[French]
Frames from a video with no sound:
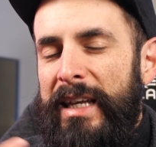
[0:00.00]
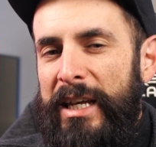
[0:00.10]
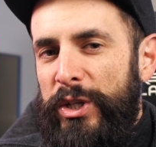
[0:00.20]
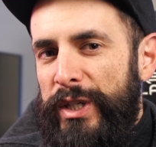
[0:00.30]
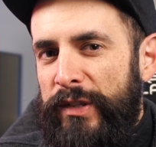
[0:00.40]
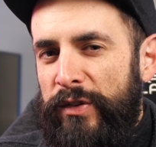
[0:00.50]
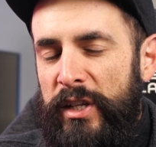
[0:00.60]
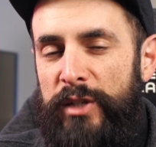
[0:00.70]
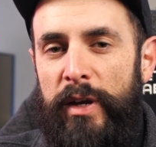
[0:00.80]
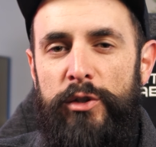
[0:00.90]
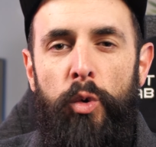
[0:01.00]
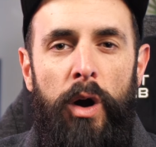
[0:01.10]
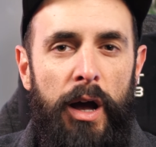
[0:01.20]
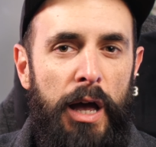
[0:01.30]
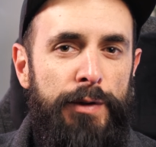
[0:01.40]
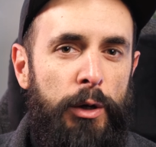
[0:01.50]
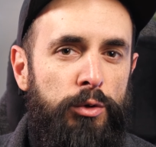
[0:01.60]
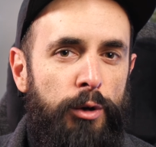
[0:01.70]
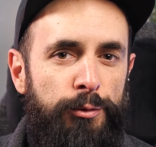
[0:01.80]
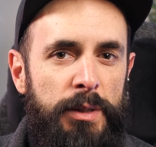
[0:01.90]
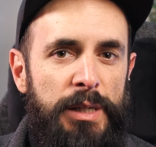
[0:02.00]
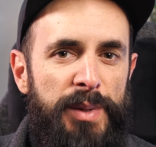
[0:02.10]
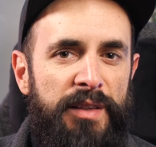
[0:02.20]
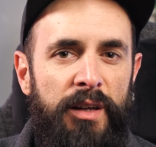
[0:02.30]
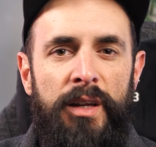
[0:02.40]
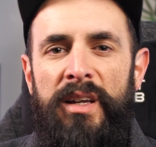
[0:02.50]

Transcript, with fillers: et une distance d'activation à 1,9 mm,